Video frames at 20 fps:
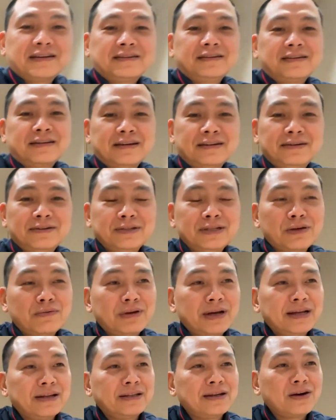cái tứ diệu
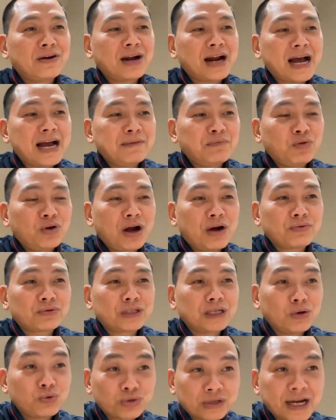đế. Thế còn ai muốn học
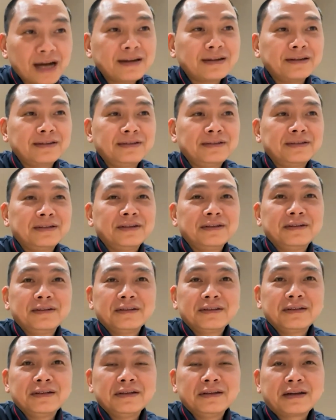sâu sắc hơn
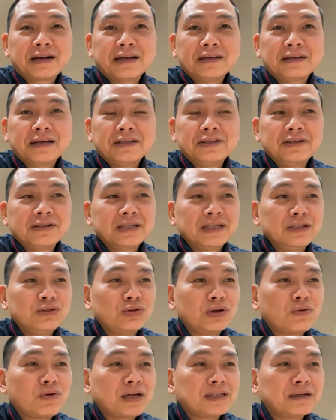thì cái chương trình
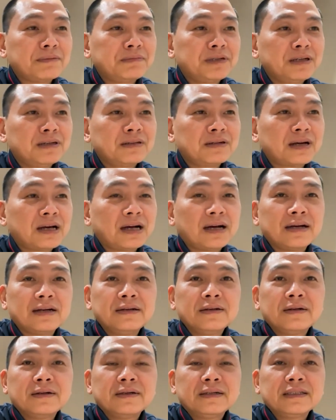chuyển hóa tâm thức là
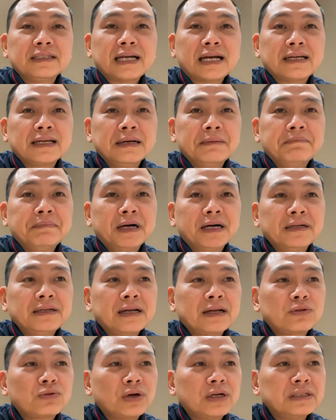trải nghiệm mới,
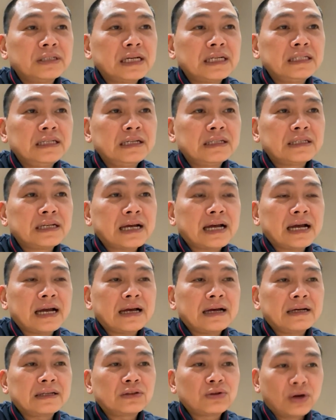là Tuấn sẽ chia
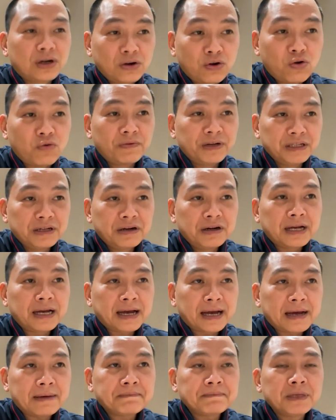sẻ, Tuấn cùng với những người anh
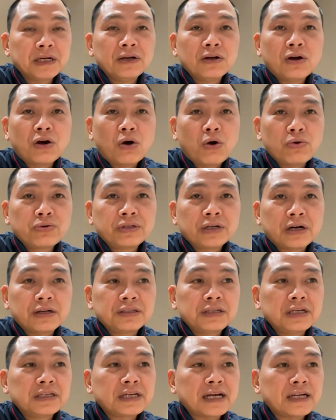em hỗ trợ
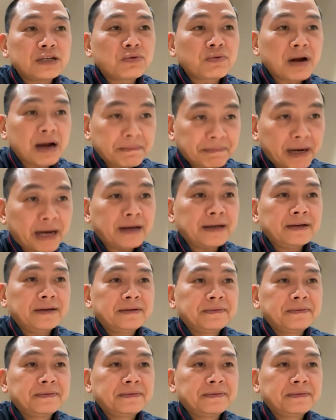chia sẻ trong 5 ngày.